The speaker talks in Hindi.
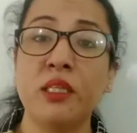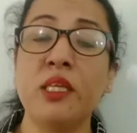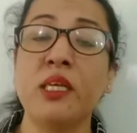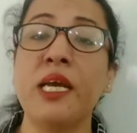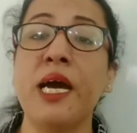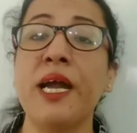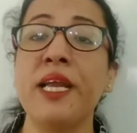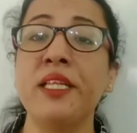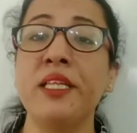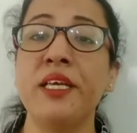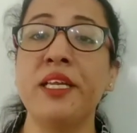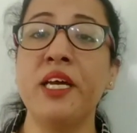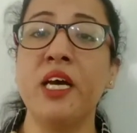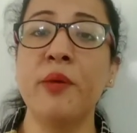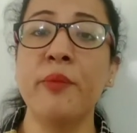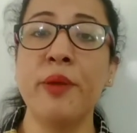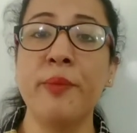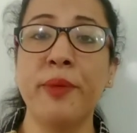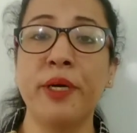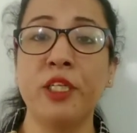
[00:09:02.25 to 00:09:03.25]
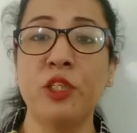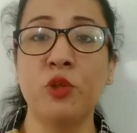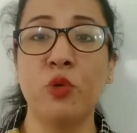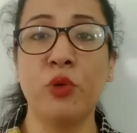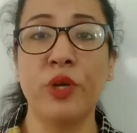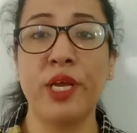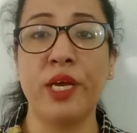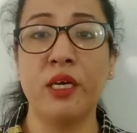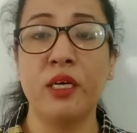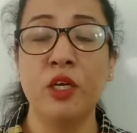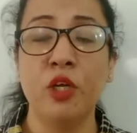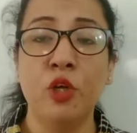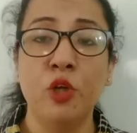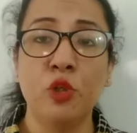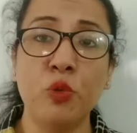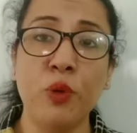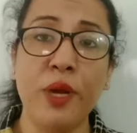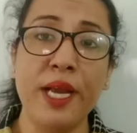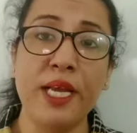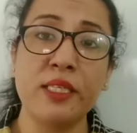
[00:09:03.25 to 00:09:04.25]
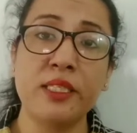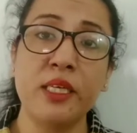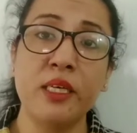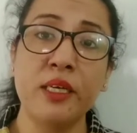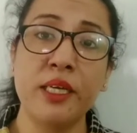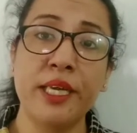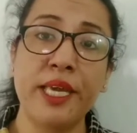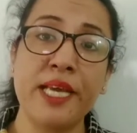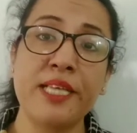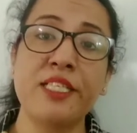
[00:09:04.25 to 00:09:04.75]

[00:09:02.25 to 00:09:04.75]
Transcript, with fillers: दिखाई देना हमें बंद हो गया तो ऐसा